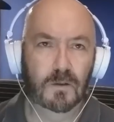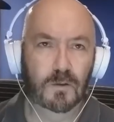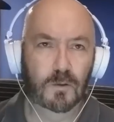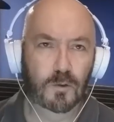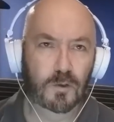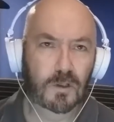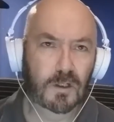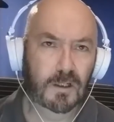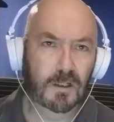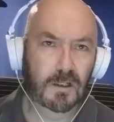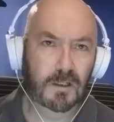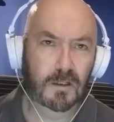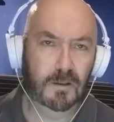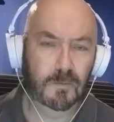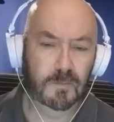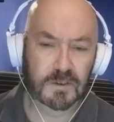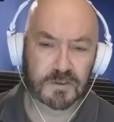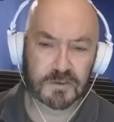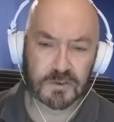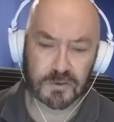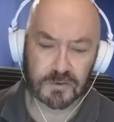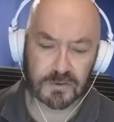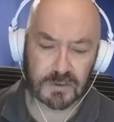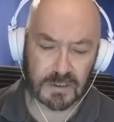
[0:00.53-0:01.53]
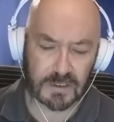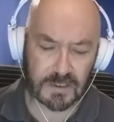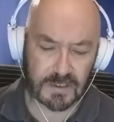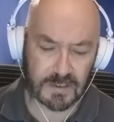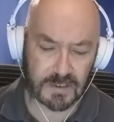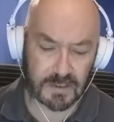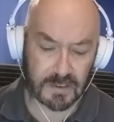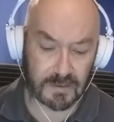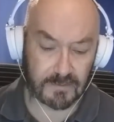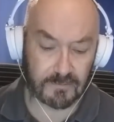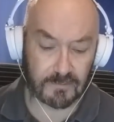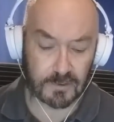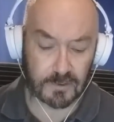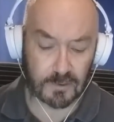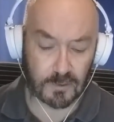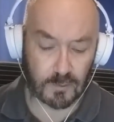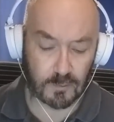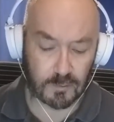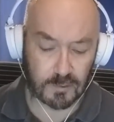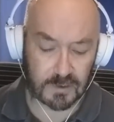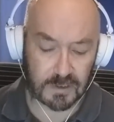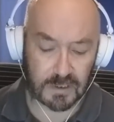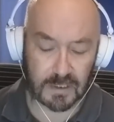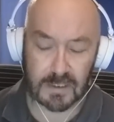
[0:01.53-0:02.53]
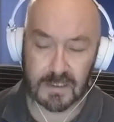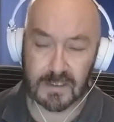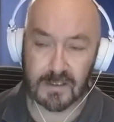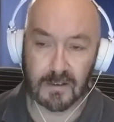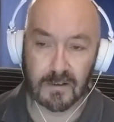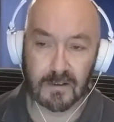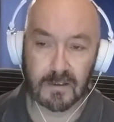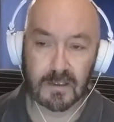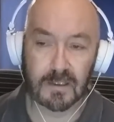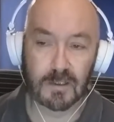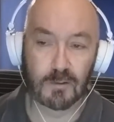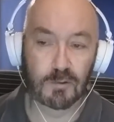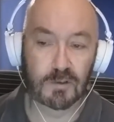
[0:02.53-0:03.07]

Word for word: Hola patriotas, eh, bueno, ustedes saben que